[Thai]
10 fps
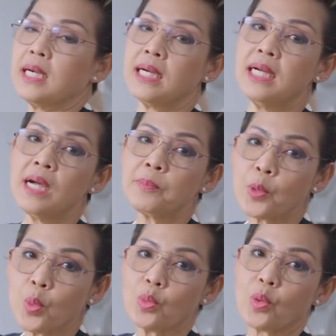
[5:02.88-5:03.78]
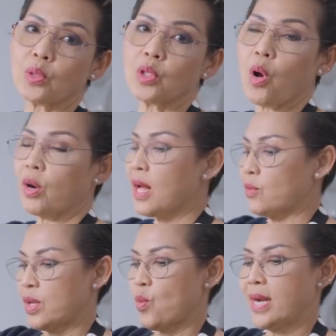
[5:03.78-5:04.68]
เครื่องปรุงรสของเรา
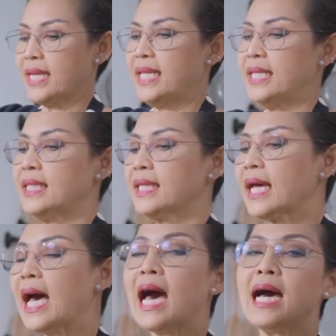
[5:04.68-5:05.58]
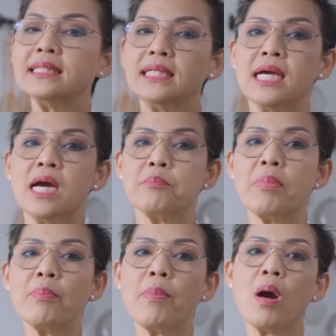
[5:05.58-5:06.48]
ในวันนี้นะคะ
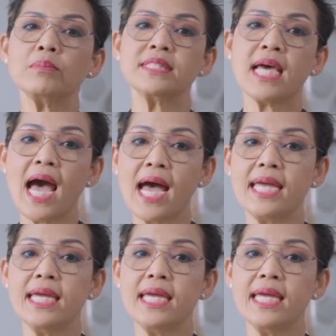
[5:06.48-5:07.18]
ป้าป้อมใช้